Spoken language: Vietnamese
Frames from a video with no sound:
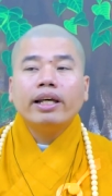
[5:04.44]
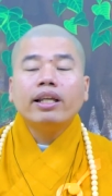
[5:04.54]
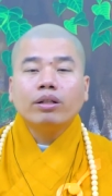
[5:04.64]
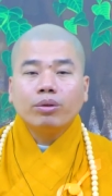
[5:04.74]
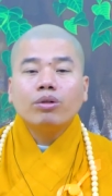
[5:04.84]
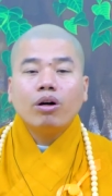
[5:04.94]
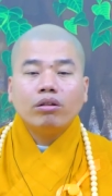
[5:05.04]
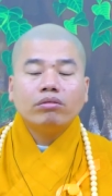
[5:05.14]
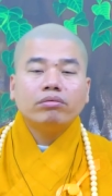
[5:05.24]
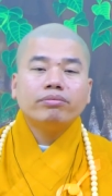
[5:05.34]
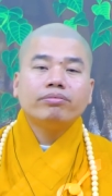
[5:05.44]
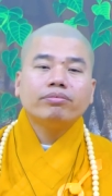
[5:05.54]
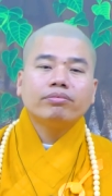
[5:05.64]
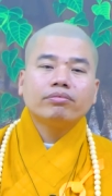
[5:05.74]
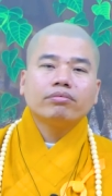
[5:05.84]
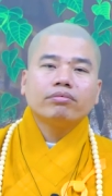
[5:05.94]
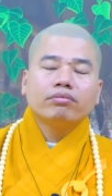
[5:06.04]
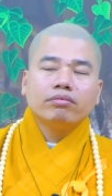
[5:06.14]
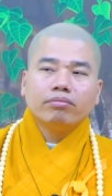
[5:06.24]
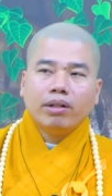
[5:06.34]
cho gia đình của con
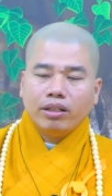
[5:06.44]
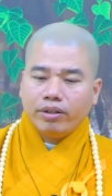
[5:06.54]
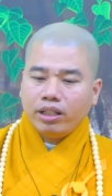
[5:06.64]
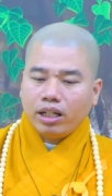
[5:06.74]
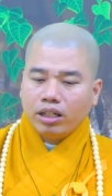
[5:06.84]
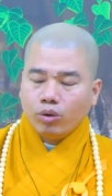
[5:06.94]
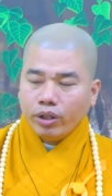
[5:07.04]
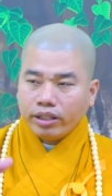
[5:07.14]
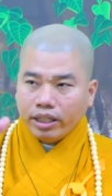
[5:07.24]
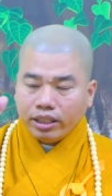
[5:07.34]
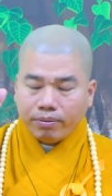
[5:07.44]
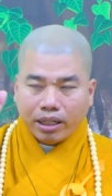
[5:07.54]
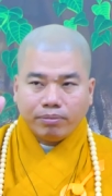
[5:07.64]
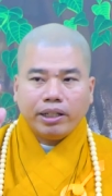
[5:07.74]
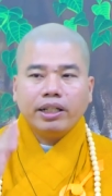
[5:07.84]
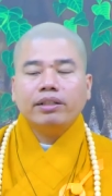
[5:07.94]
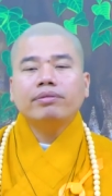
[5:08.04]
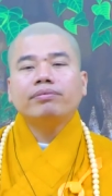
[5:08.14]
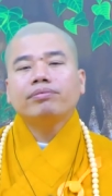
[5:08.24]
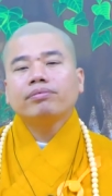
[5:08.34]
mình phải là người quyết định cho mạnh mẽ
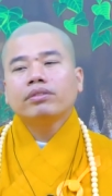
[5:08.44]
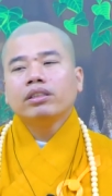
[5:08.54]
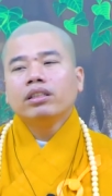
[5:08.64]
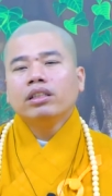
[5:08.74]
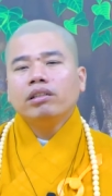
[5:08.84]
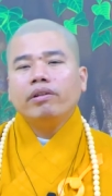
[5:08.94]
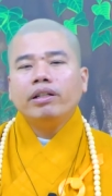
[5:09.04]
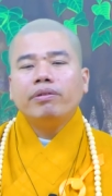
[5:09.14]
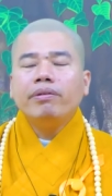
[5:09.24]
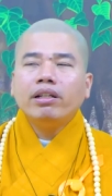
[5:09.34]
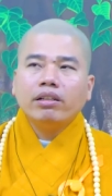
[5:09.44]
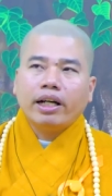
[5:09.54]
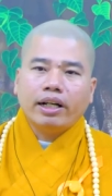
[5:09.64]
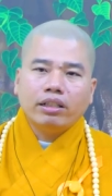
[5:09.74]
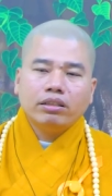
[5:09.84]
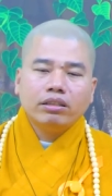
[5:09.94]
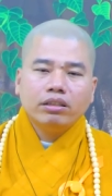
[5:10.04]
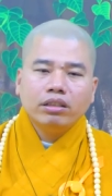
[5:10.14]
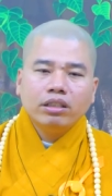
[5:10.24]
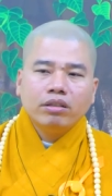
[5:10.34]
vì phải biết rằng
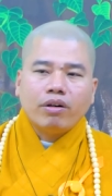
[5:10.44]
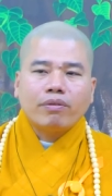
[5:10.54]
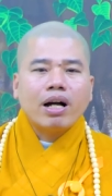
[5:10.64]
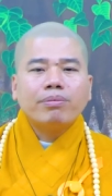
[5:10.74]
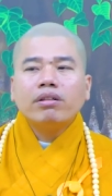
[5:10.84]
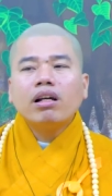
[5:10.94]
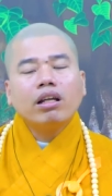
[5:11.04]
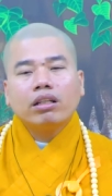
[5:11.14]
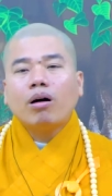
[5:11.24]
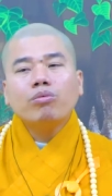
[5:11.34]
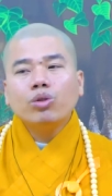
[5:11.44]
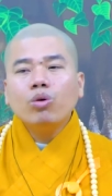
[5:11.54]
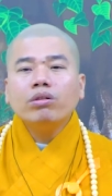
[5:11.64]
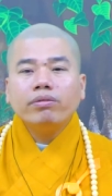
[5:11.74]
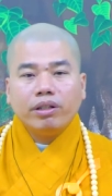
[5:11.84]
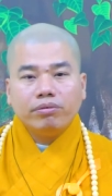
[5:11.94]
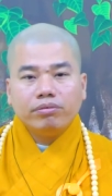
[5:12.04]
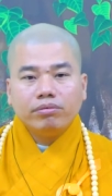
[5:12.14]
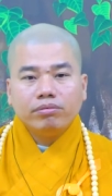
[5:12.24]
phật pháp nó rất là thông suốt quý vị